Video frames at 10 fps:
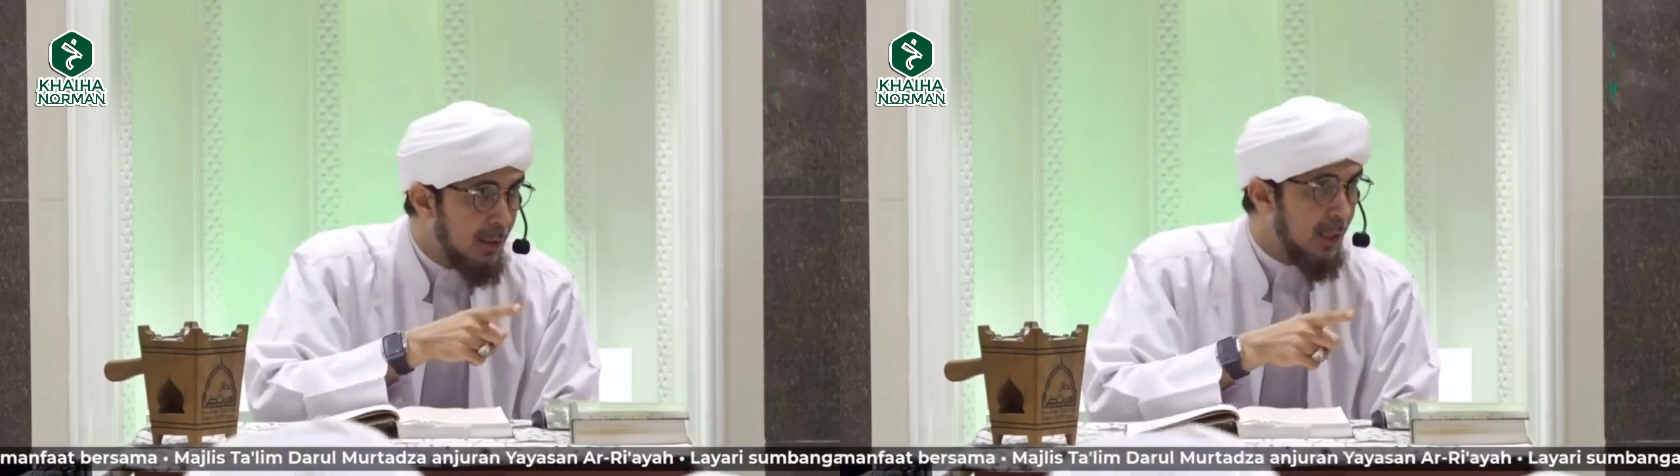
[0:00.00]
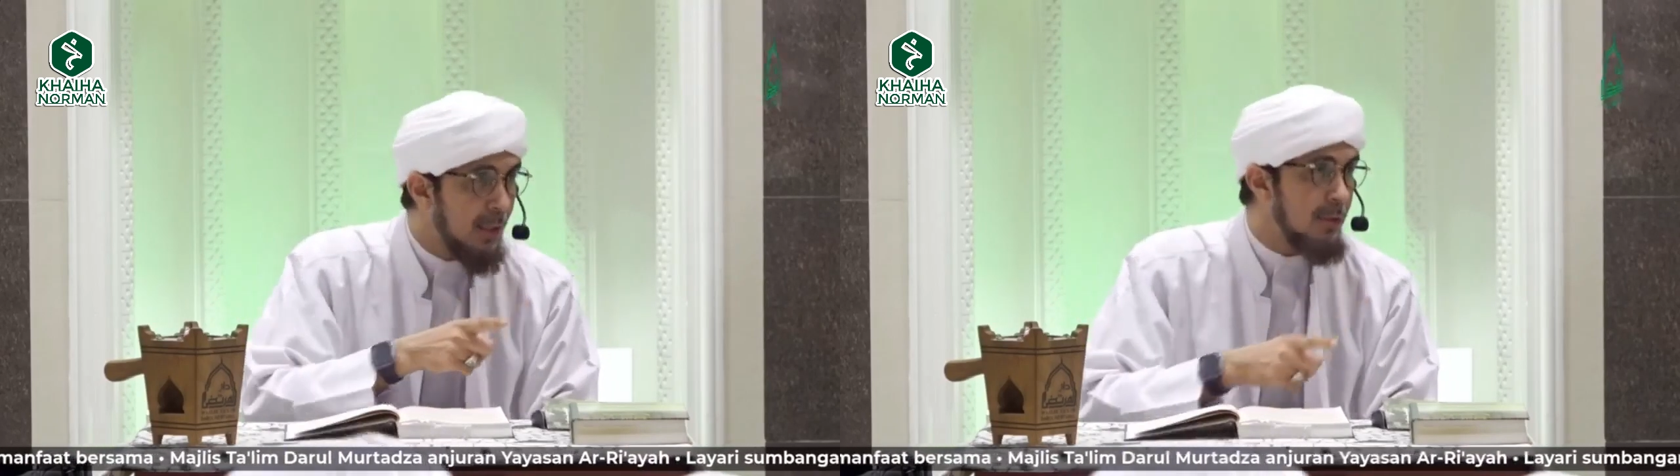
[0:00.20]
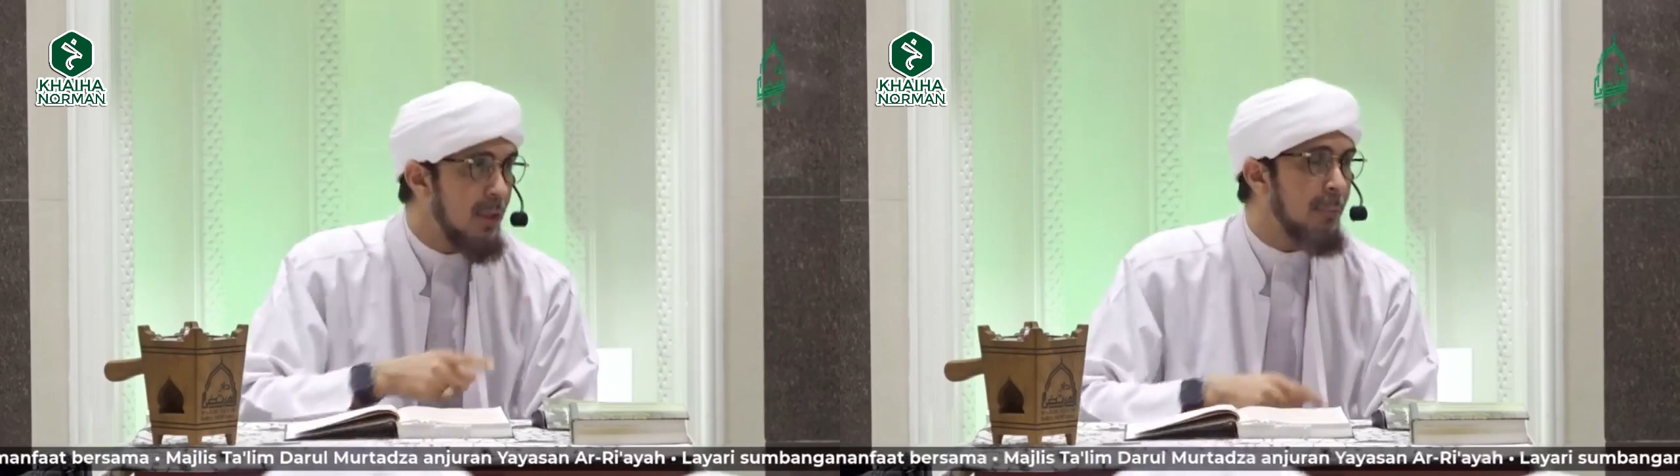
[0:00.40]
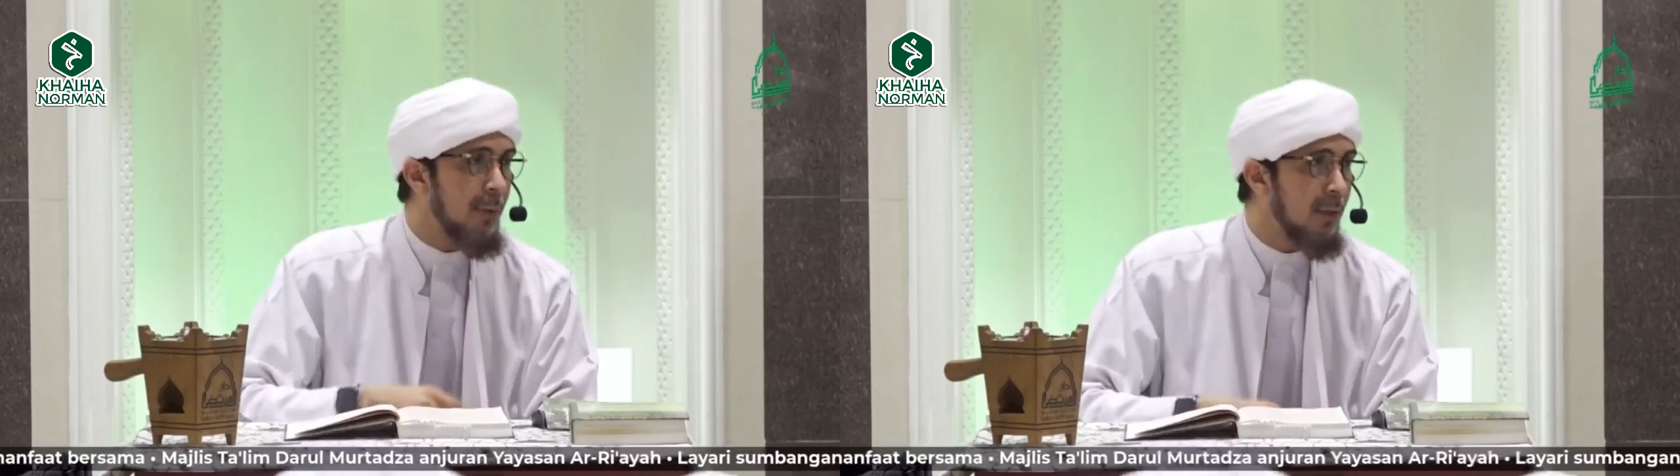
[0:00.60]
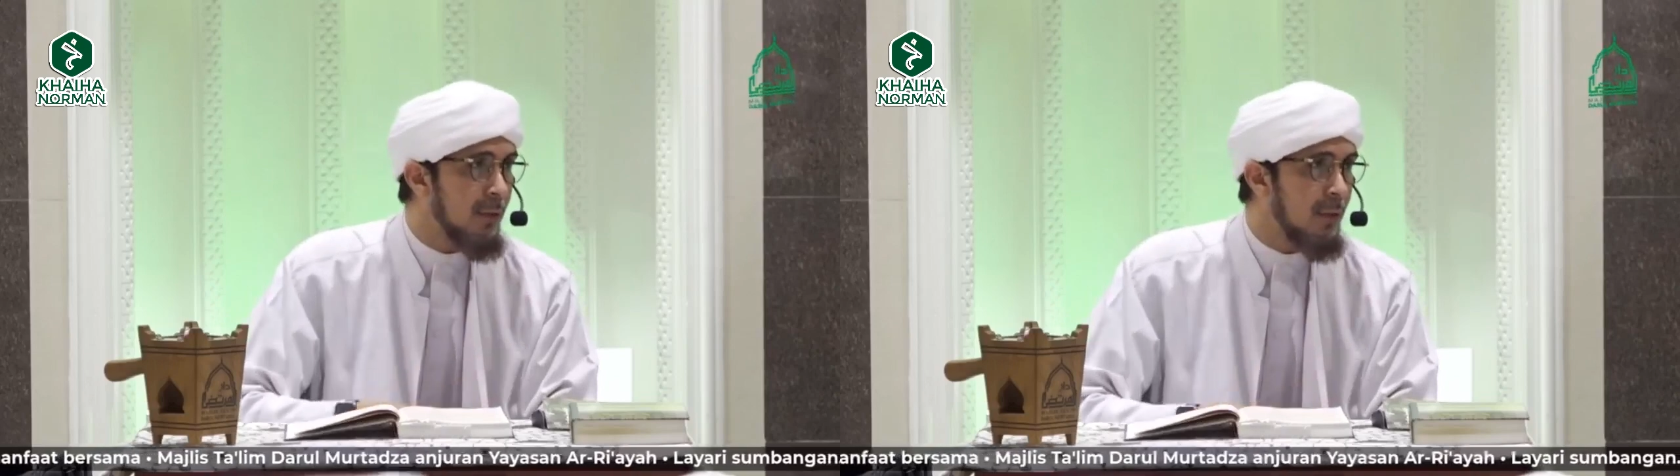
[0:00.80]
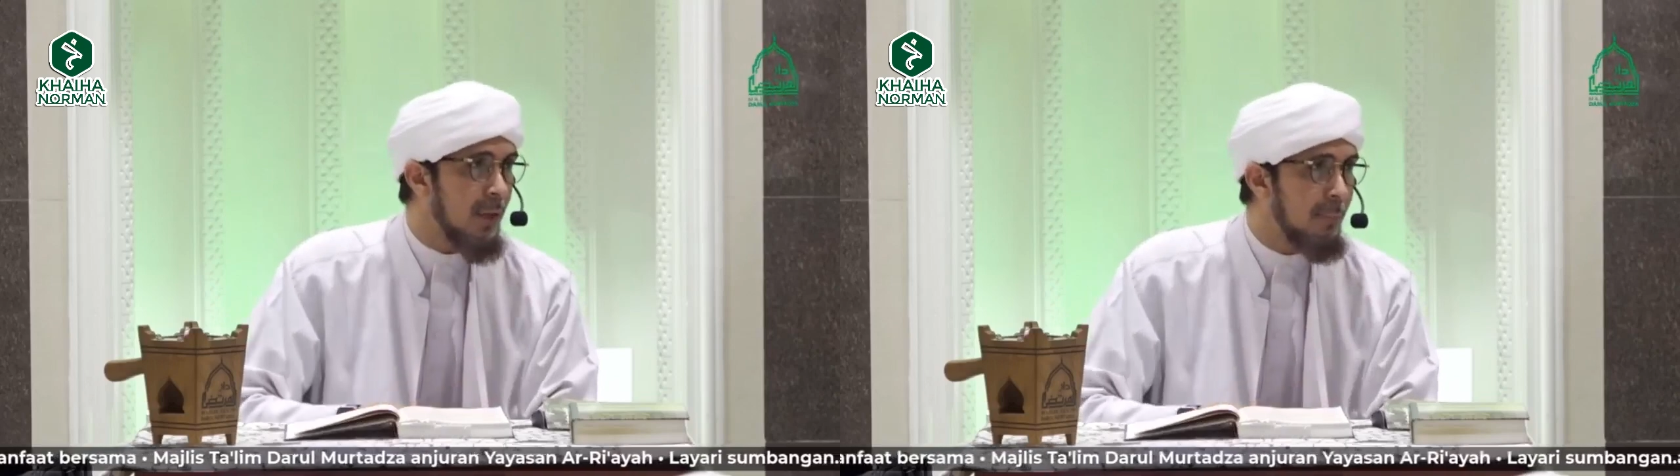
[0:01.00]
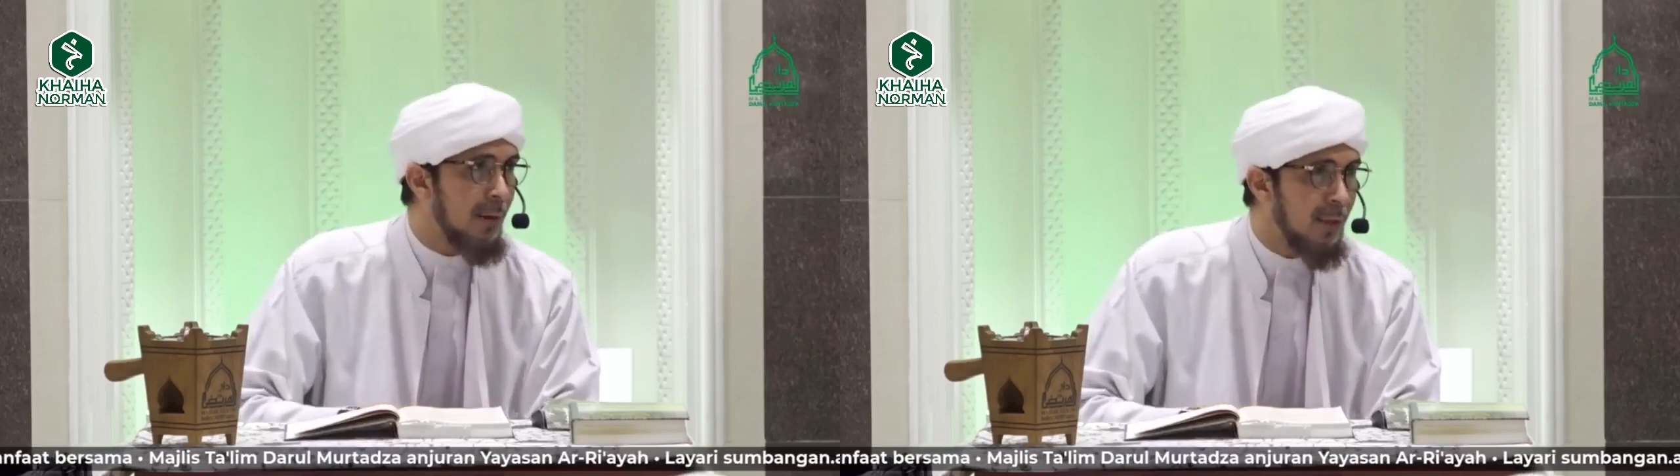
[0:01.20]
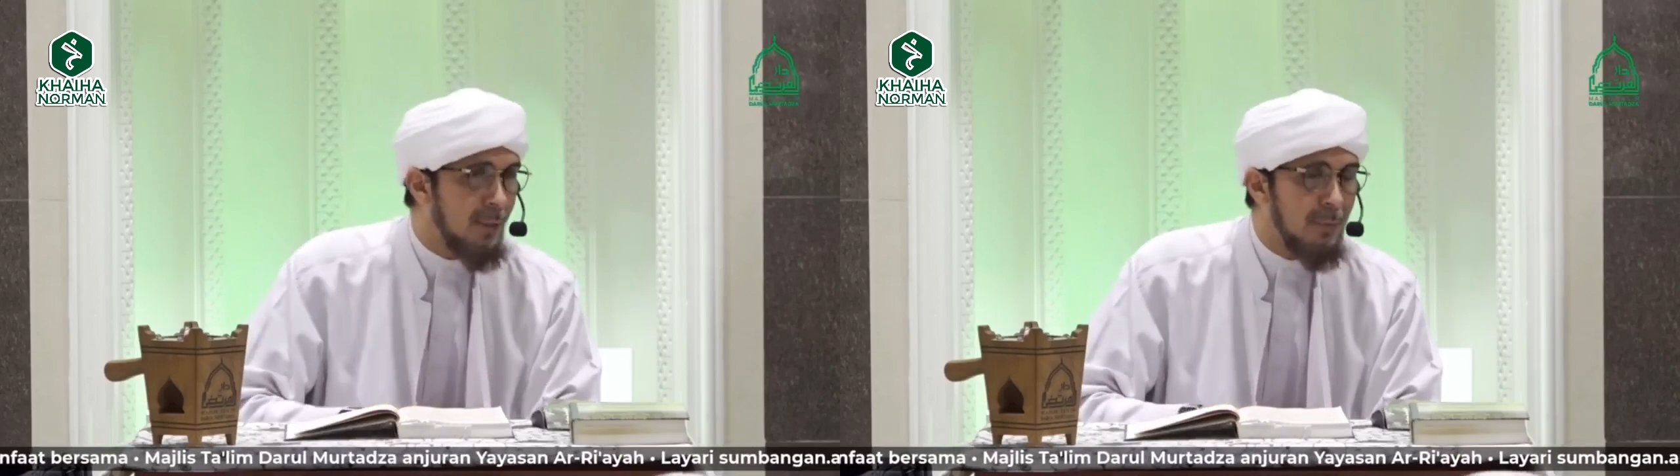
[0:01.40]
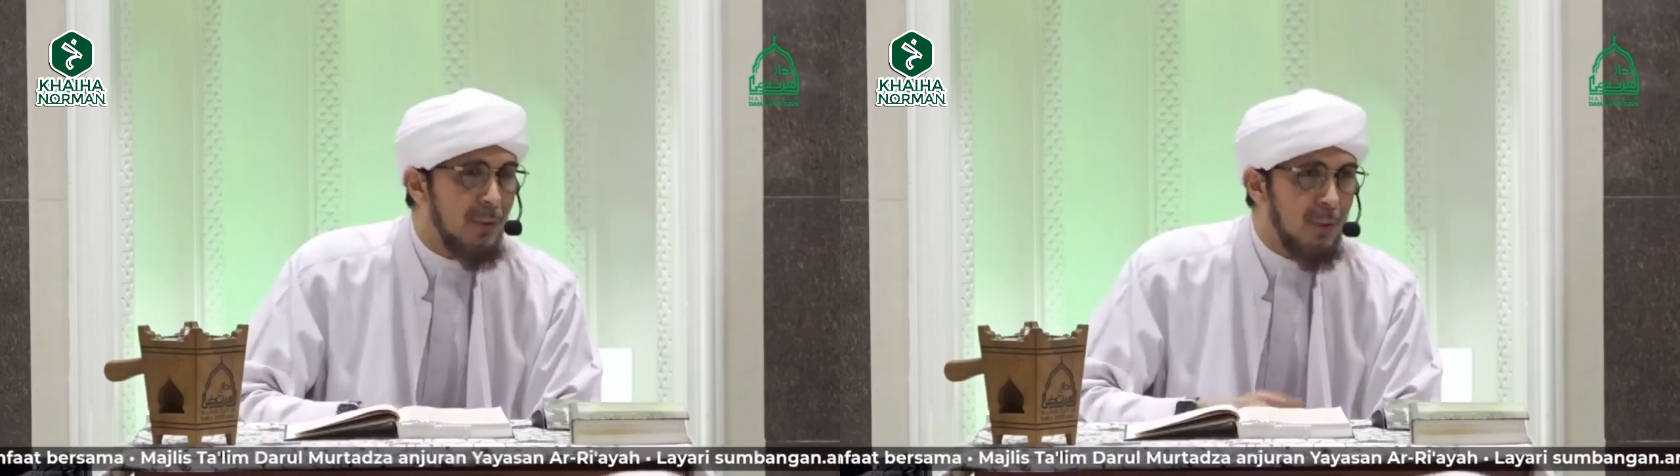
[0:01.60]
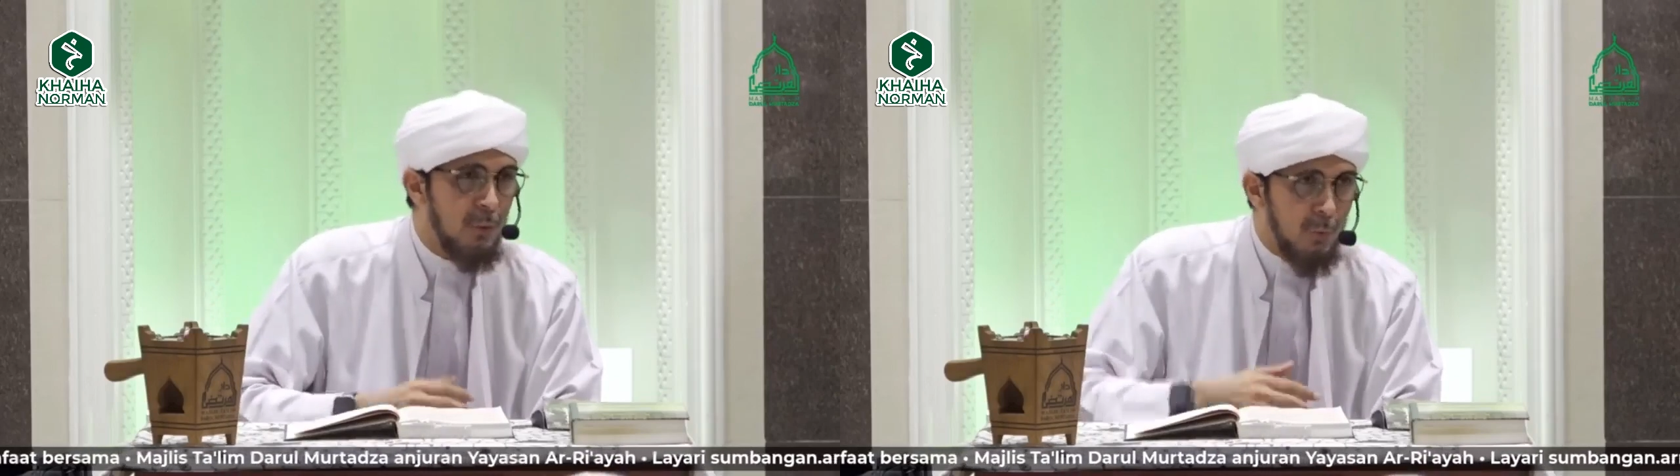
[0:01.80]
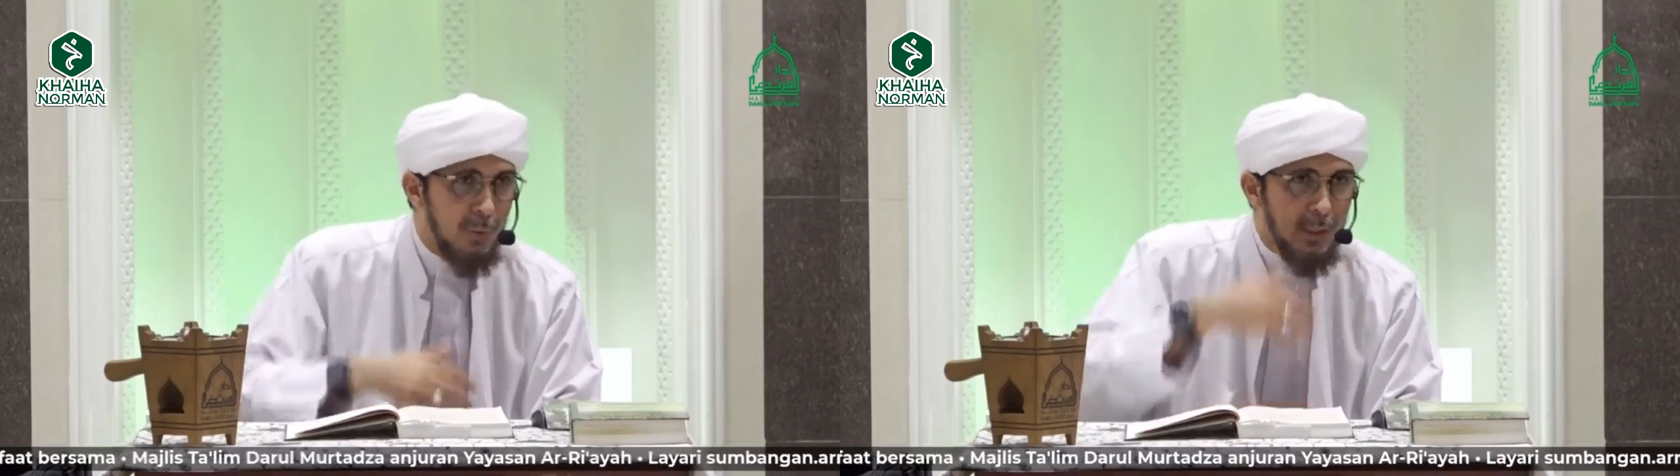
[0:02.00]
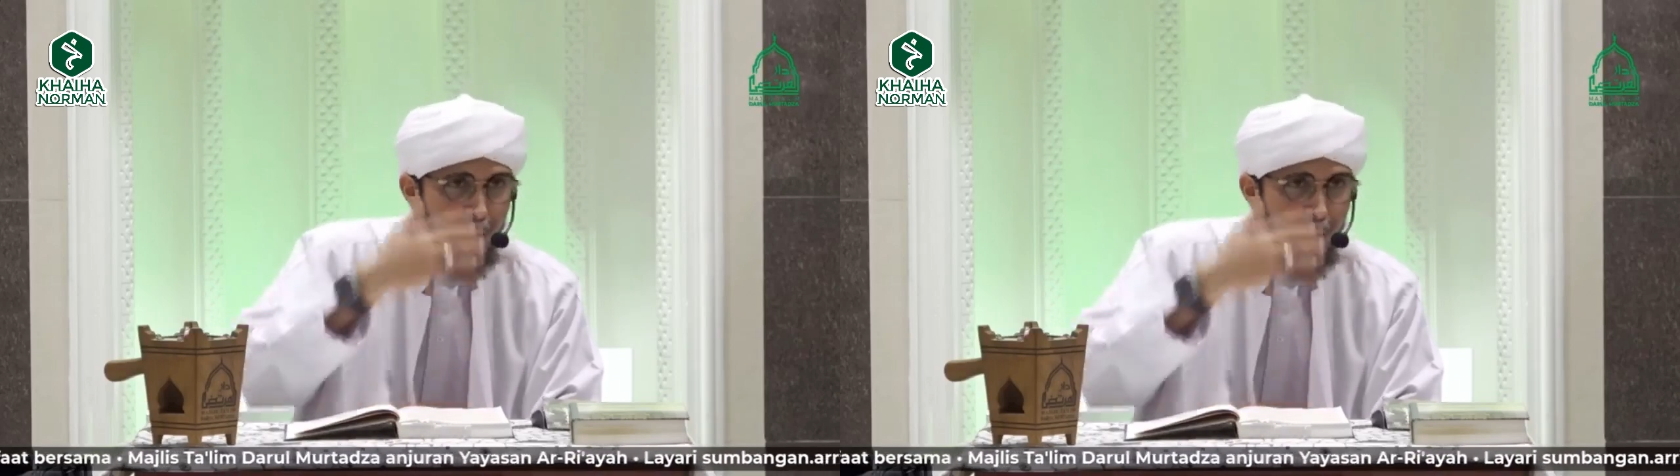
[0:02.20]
Eh, siapa yang, kenapa Anda mendahului